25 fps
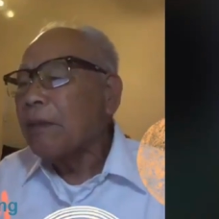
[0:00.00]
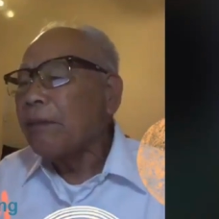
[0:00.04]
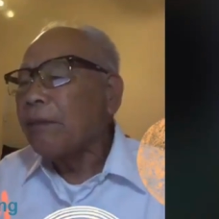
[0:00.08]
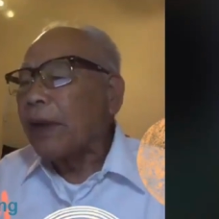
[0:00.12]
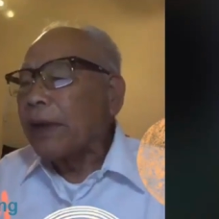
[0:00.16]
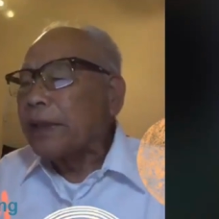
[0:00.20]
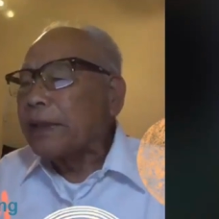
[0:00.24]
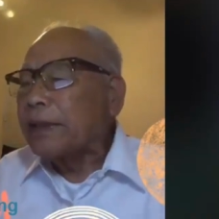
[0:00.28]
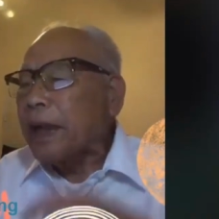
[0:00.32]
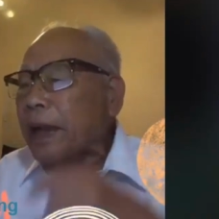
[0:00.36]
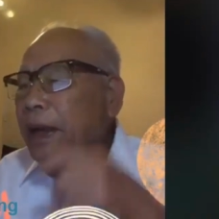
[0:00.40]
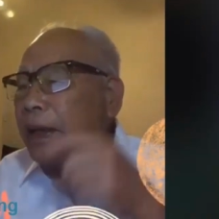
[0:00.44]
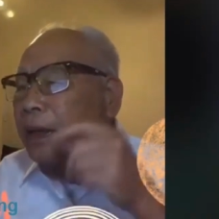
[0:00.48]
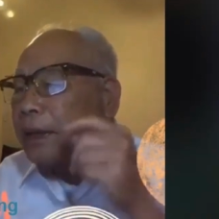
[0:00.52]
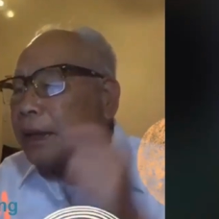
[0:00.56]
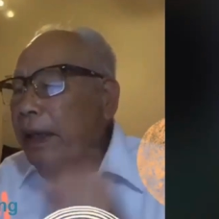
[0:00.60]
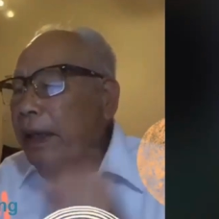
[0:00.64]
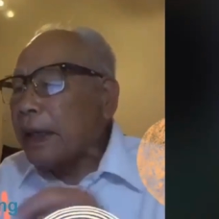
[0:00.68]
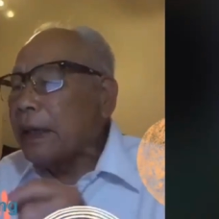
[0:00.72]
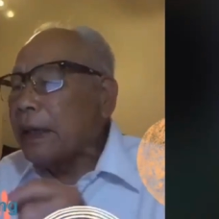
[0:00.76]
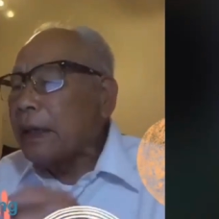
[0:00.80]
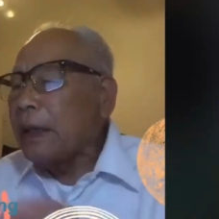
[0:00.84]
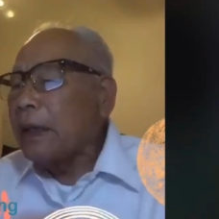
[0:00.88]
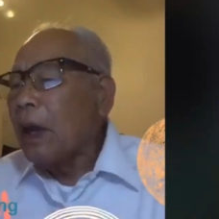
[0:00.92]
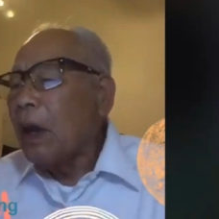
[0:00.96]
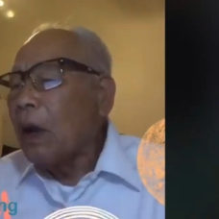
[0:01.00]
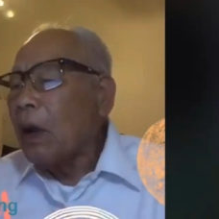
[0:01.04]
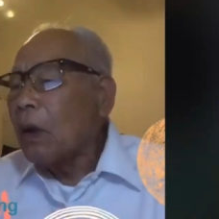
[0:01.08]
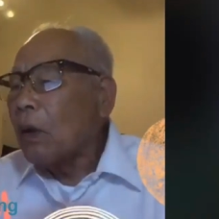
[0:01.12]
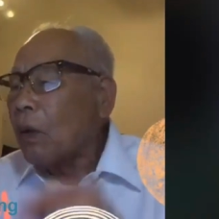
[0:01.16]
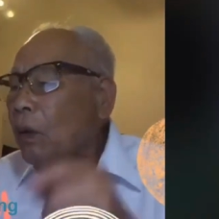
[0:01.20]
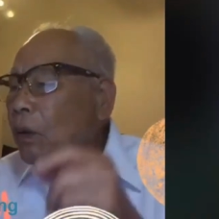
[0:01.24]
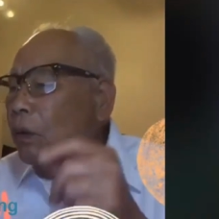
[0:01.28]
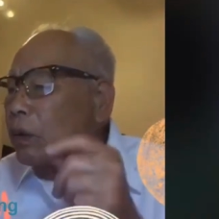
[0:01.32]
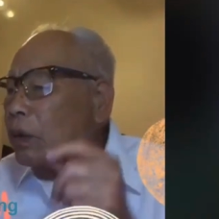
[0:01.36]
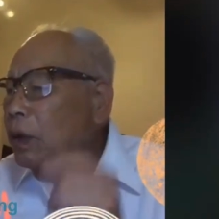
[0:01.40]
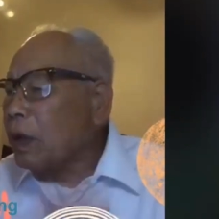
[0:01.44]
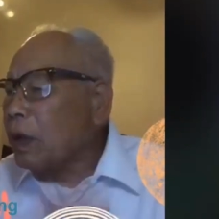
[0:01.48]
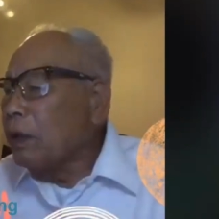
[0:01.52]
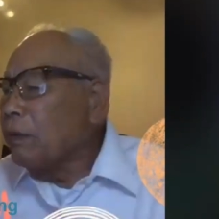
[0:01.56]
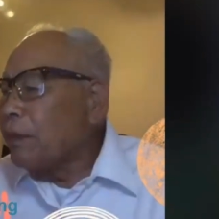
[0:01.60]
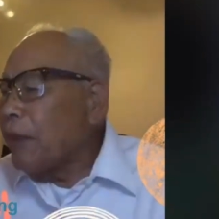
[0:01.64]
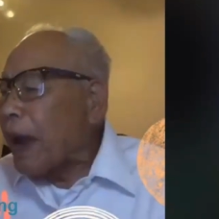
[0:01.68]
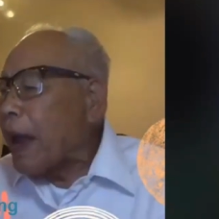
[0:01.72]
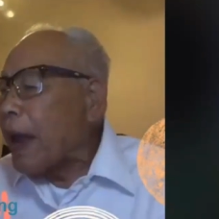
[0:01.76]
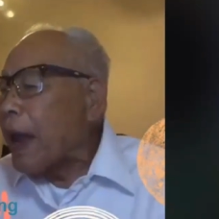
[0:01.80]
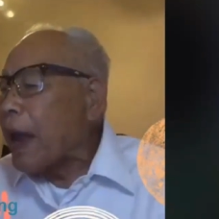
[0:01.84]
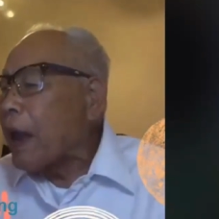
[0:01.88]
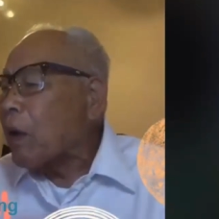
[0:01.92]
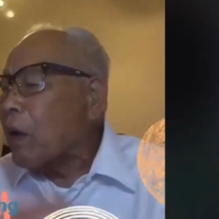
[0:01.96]
và chính trị cũng như
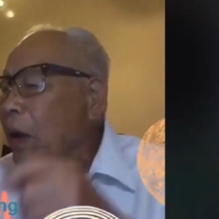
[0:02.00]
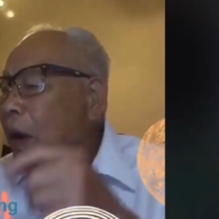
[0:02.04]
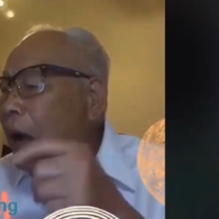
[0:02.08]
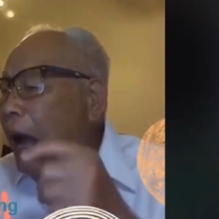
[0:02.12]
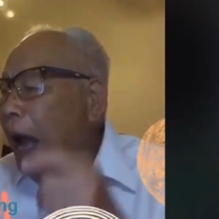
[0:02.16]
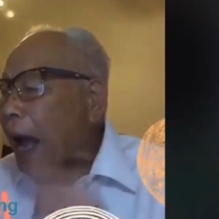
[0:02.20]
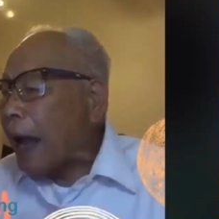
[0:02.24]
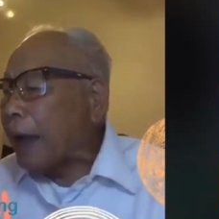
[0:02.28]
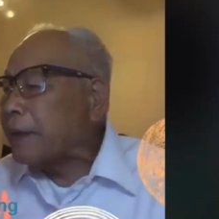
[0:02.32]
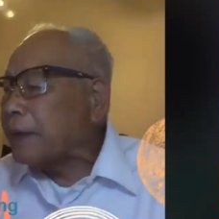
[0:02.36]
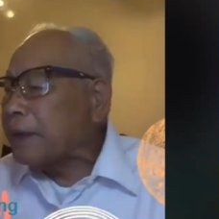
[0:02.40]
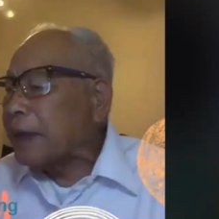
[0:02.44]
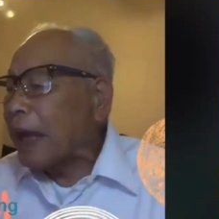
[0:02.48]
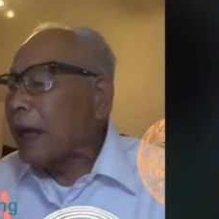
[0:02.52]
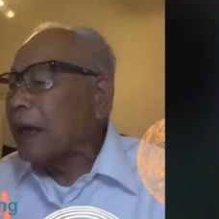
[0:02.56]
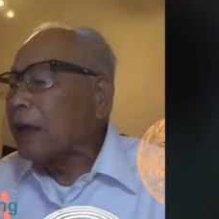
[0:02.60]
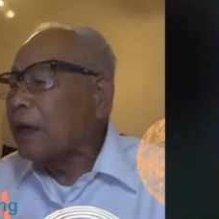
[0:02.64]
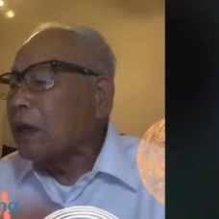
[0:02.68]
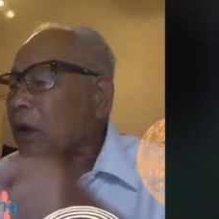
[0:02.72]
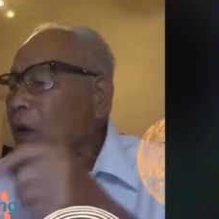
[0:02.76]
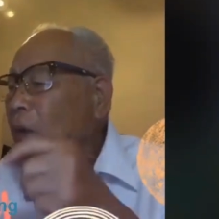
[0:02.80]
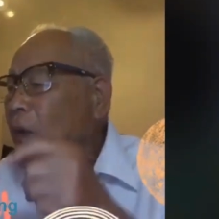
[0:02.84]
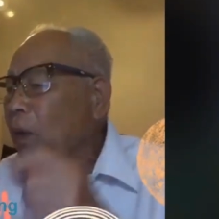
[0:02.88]
về hành chính,